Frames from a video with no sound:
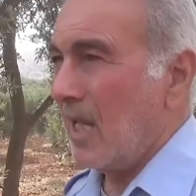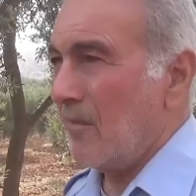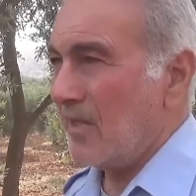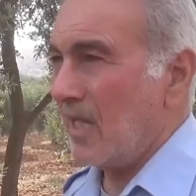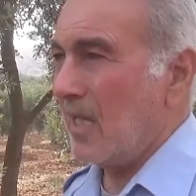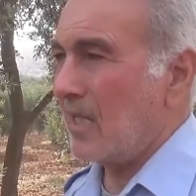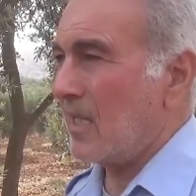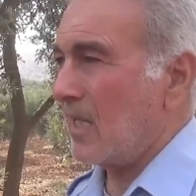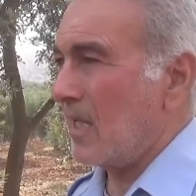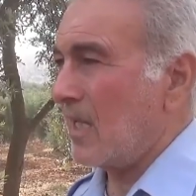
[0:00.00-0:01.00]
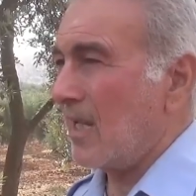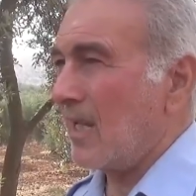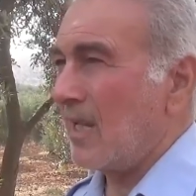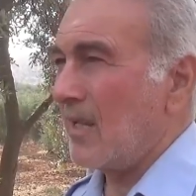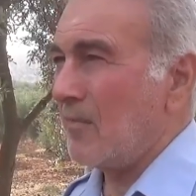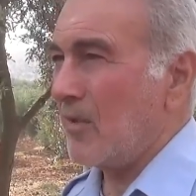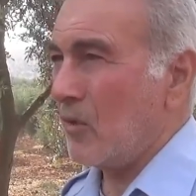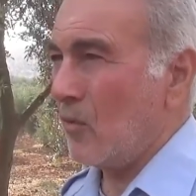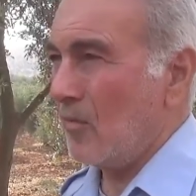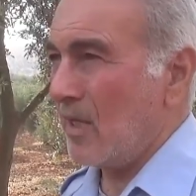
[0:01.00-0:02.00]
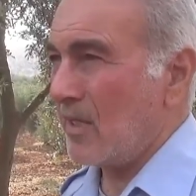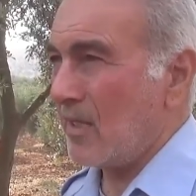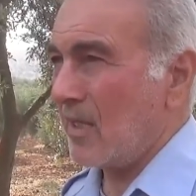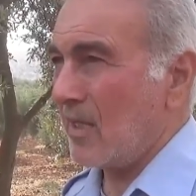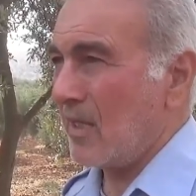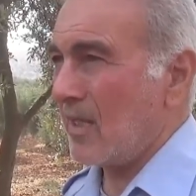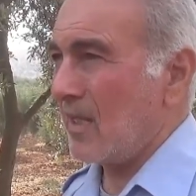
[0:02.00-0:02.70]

أمتلك ثمان آه، دلومات آه،